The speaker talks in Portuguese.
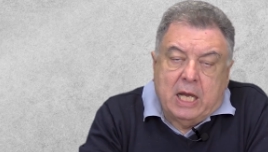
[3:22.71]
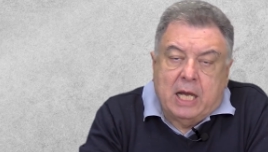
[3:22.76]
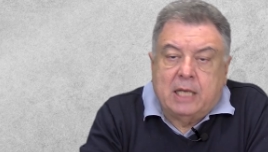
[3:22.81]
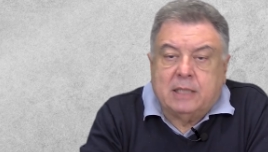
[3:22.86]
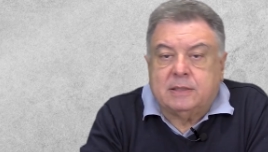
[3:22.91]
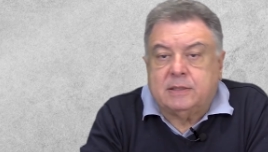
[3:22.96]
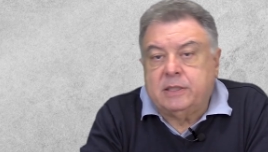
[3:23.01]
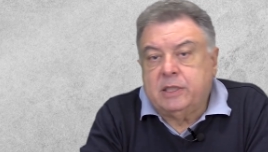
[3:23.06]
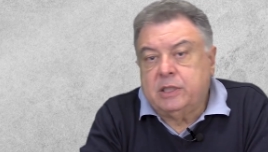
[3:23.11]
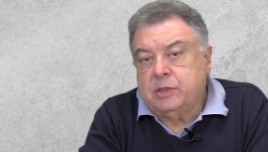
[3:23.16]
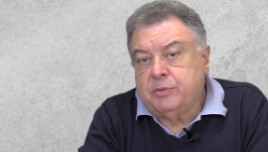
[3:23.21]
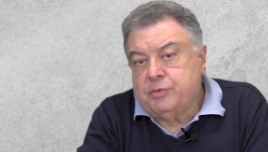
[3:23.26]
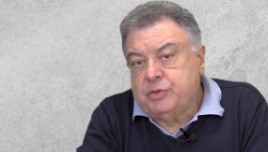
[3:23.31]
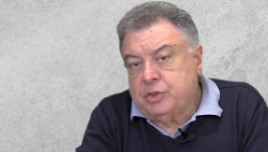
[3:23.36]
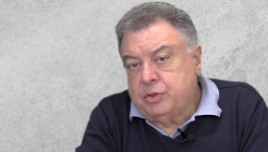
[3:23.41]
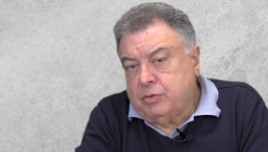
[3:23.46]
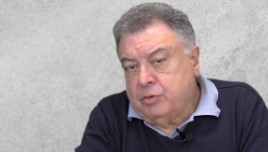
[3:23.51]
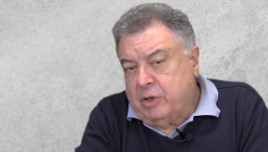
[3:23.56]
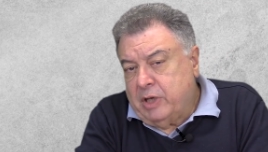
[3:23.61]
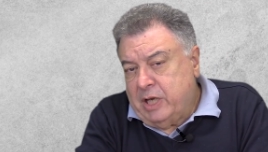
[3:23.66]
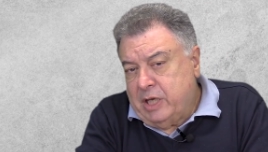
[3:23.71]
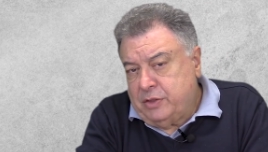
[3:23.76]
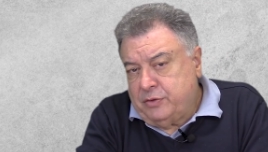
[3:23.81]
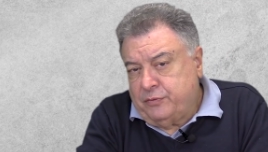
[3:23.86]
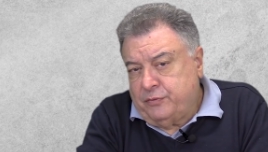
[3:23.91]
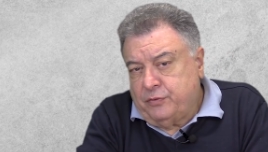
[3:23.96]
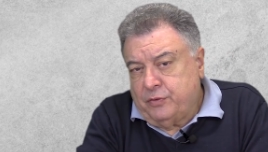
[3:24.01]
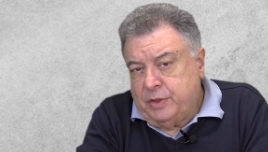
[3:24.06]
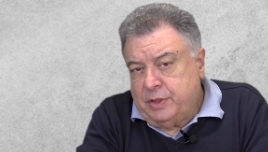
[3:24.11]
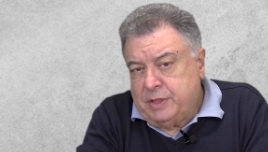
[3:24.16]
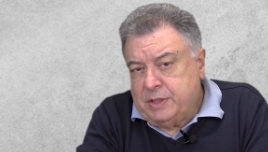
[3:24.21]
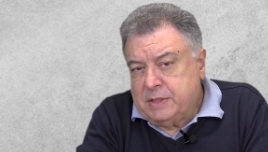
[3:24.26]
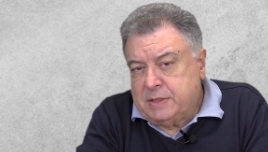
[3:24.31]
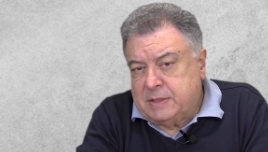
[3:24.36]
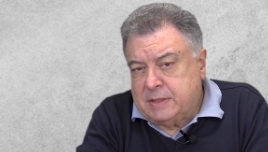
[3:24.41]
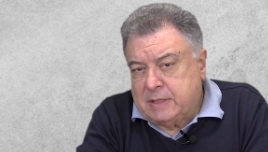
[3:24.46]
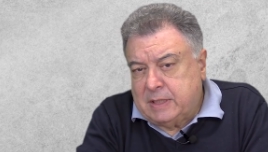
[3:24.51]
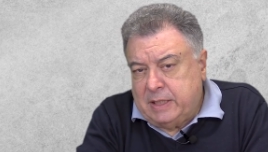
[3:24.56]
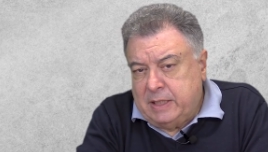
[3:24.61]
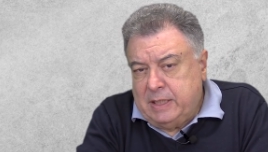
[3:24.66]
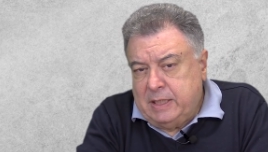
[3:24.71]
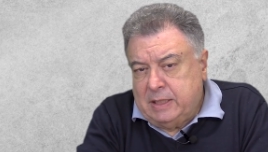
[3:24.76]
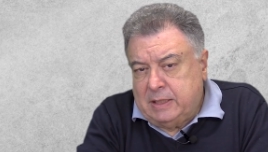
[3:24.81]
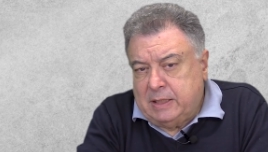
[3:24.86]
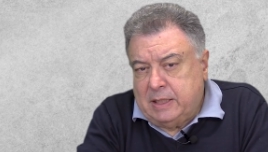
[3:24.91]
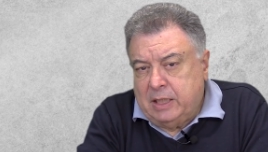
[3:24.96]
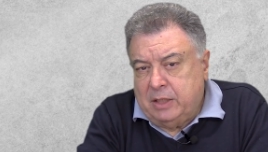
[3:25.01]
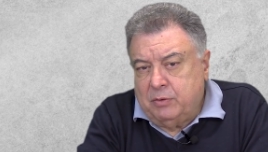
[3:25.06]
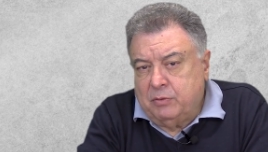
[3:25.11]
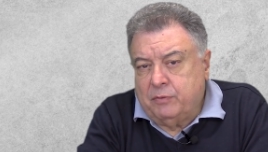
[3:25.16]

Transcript: a síndrome de Tourette foi descrita